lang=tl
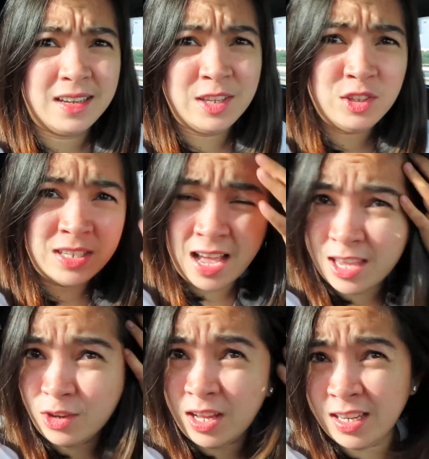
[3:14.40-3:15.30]
Ayun nga,
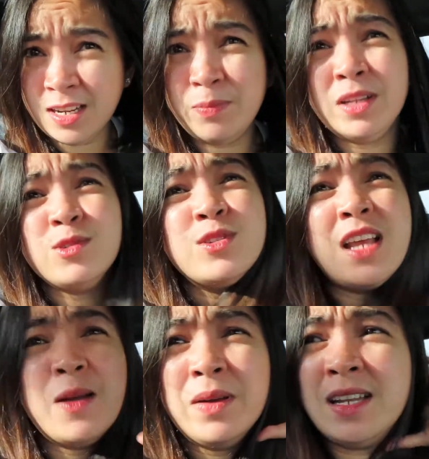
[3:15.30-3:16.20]
yung kanina
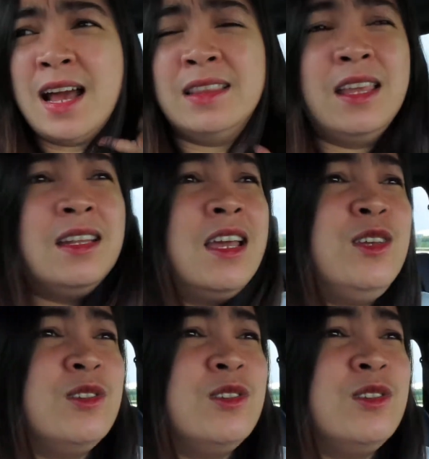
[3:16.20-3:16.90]
pinag-uusapan natin ay